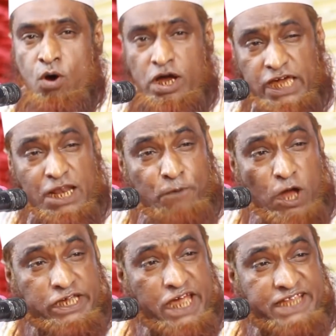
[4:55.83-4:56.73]
হকের
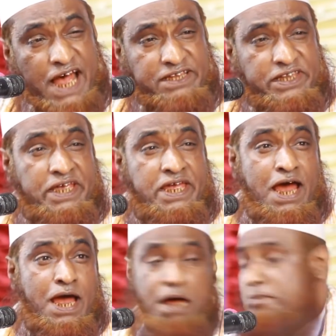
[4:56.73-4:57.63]
পক্ষে থাকতে
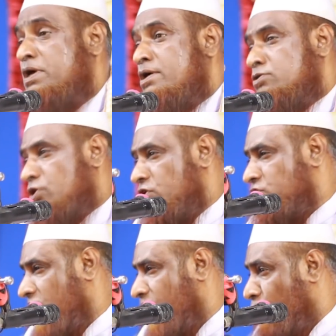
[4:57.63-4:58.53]
গিয়ে যদি
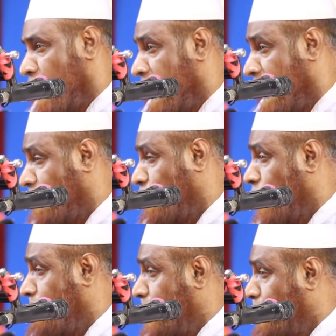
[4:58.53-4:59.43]
সাময়িক
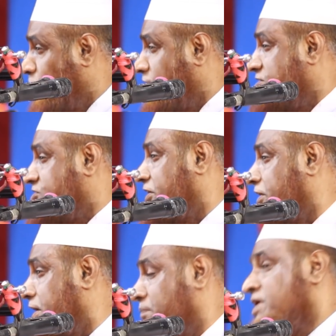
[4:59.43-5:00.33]
কোনো বিপদ আসে
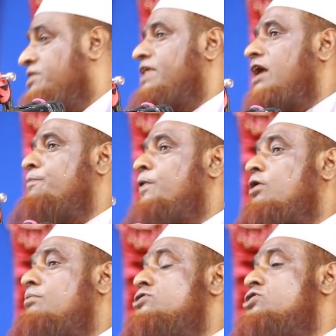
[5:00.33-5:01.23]

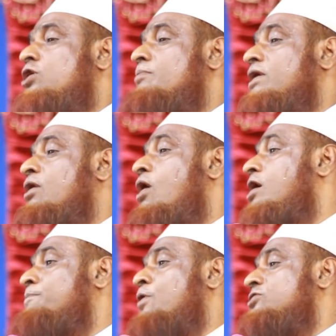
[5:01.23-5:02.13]
তারপরেও মুসলমান
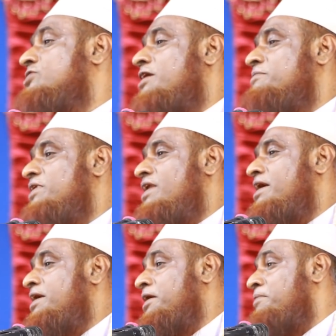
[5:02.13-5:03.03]
হক পথ ছাড়বে না
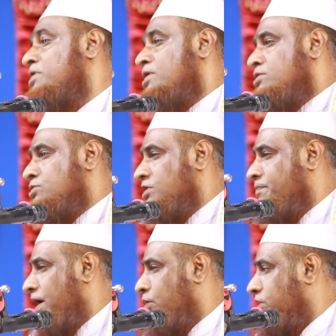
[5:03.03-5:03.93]
যদি
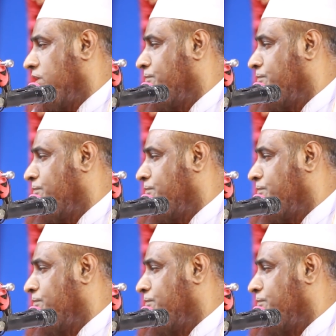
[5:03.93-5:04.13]
বেহকের